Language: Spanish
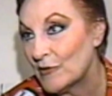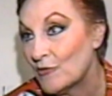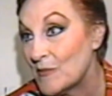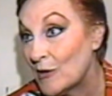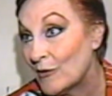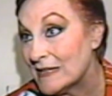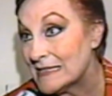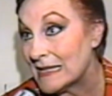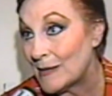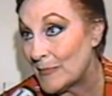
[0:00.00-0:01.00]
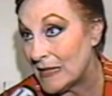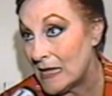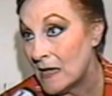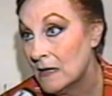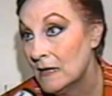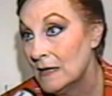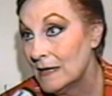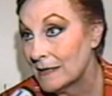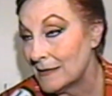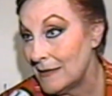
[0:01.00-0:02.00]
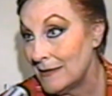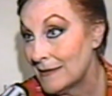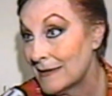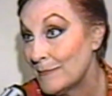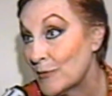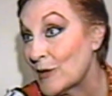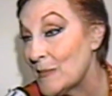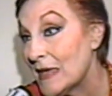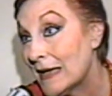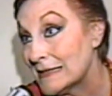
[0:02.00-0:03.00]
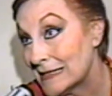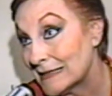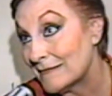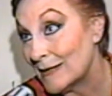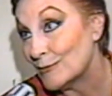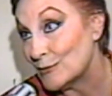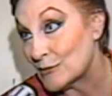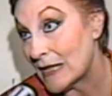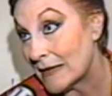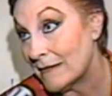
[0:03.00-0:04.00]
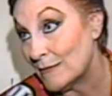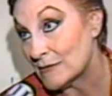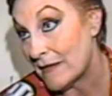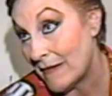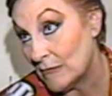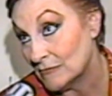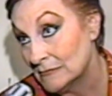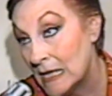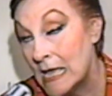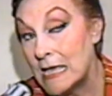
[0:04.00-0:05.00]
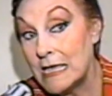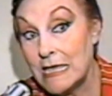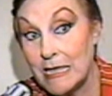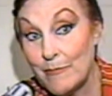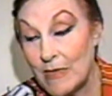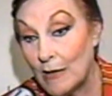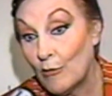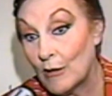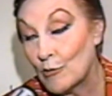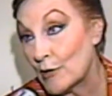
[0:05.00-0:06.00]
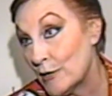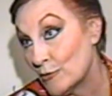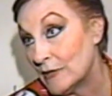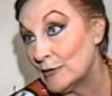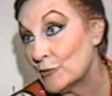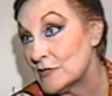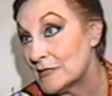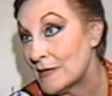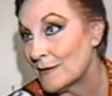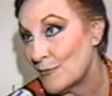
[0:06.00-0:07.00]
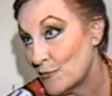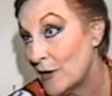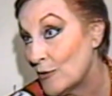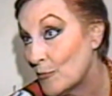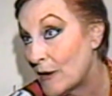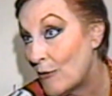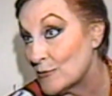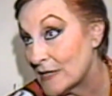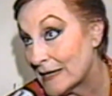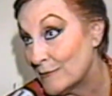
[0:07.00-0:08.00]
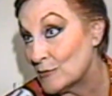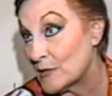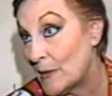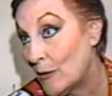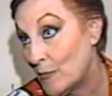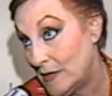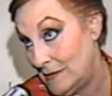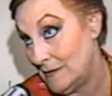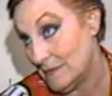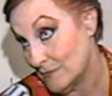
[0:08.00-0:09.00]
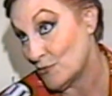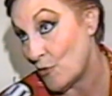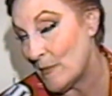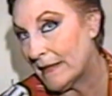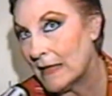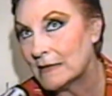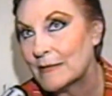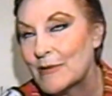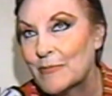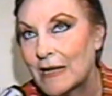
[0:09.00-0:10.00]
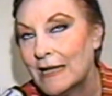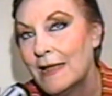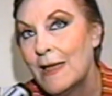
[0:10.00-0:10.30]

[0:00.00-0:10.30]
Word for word: eso mi hijo en escena pedía que, porque mi hija está trabajando en los de arriba y en los de abajo, y mi hijo en Gorrión. Entonces, eh, como he nombrado los de arriba y los de abajo, su comercial también para él,